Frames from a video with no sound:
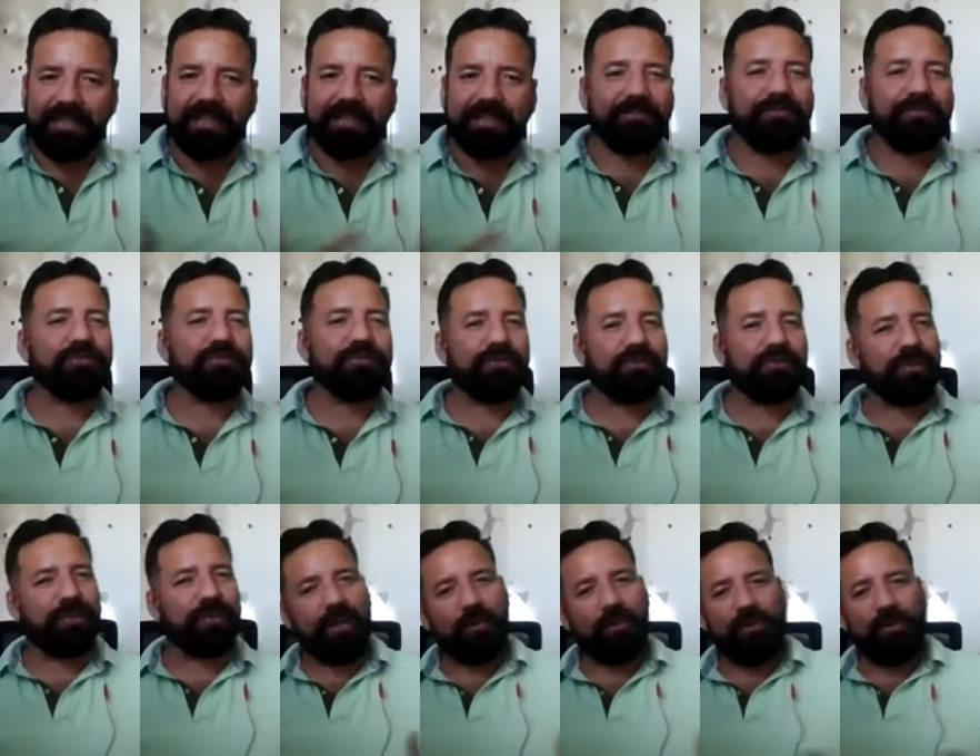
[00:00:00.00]
¿Qué te ha
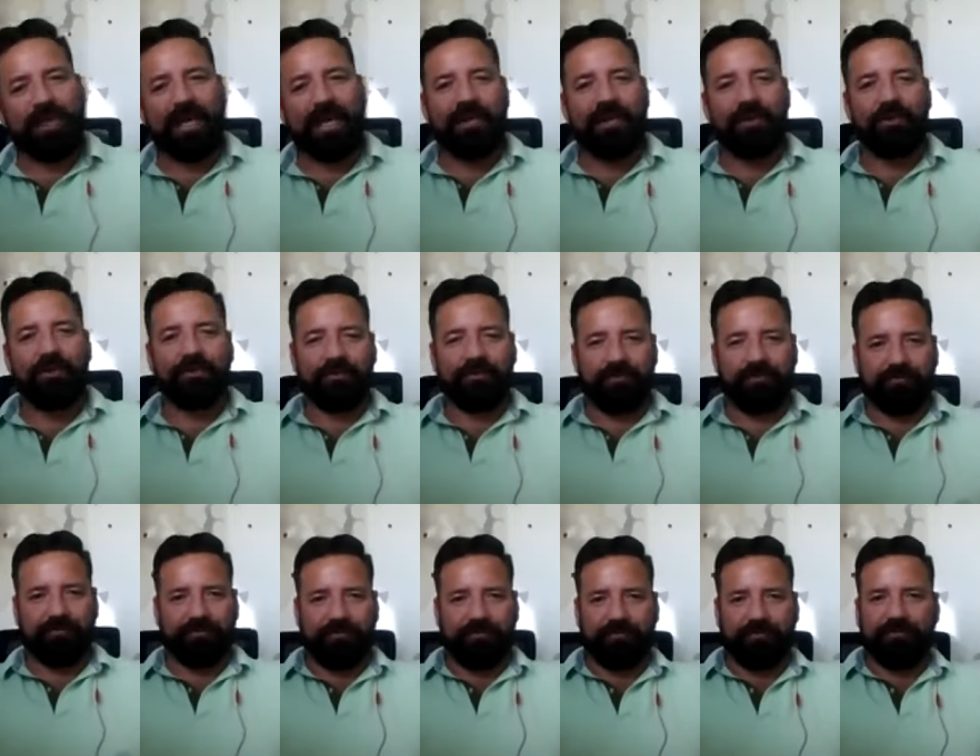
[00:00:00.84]
funcionado y qué no?
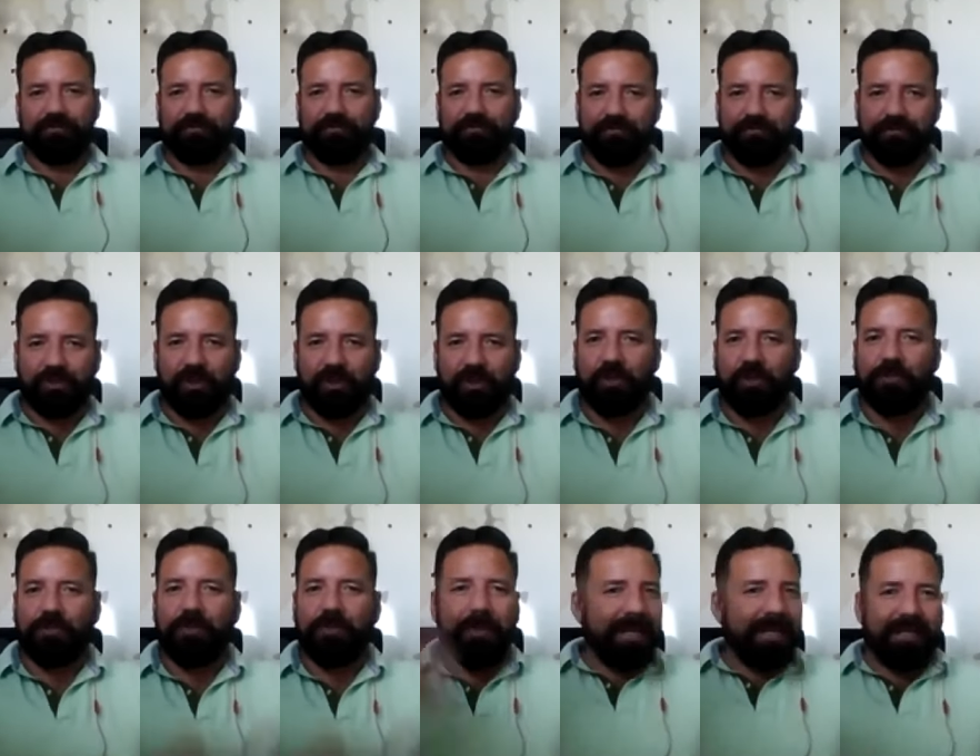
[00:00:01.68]

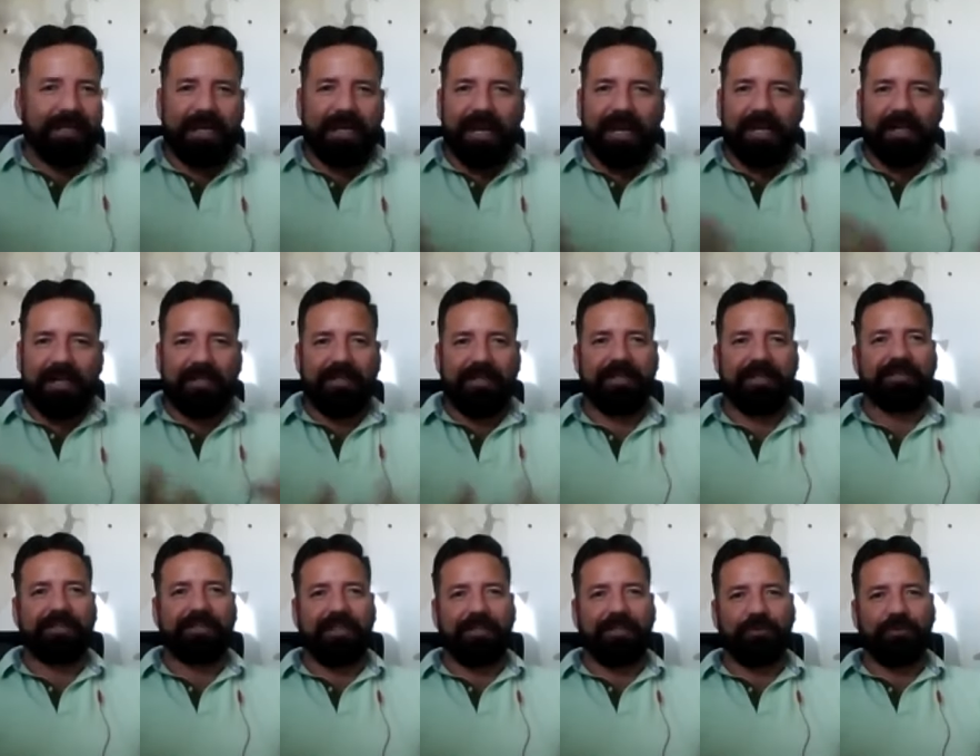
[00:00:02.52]
¿Cómo va en general
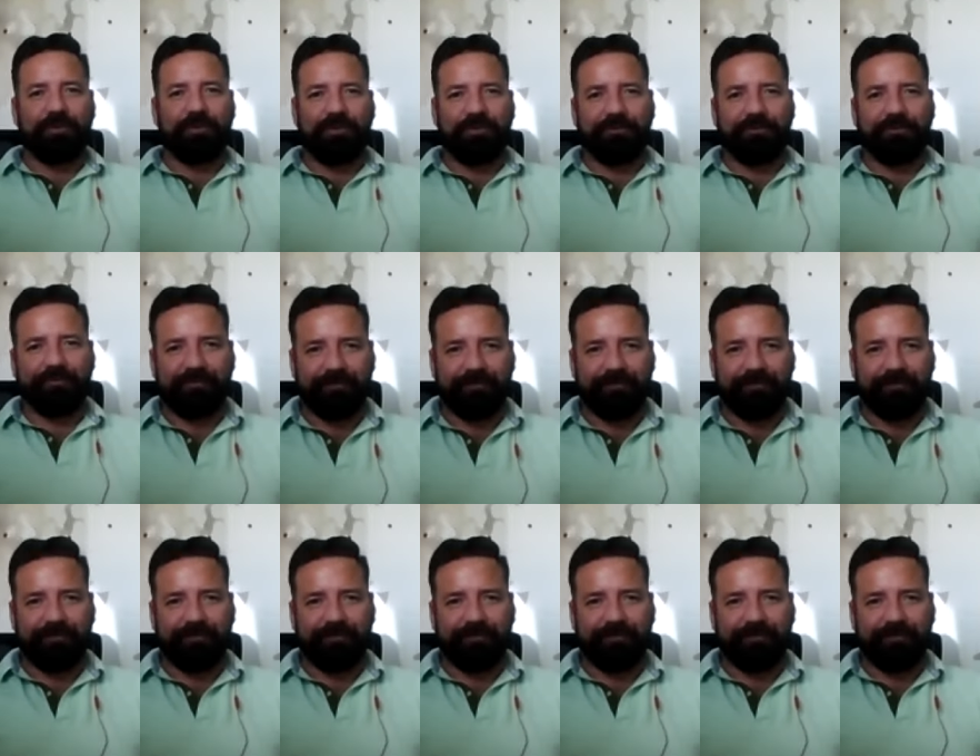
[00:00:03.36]
este negocio?